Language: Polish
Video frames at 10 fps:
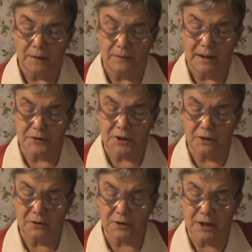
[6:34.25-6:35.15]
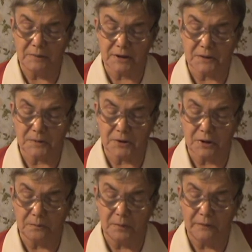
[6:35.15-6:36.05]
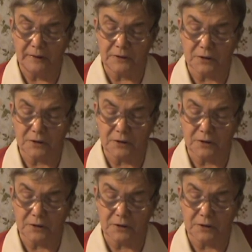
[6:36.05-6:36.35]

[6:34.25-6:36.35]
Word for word: Dlaczego zamiast postępować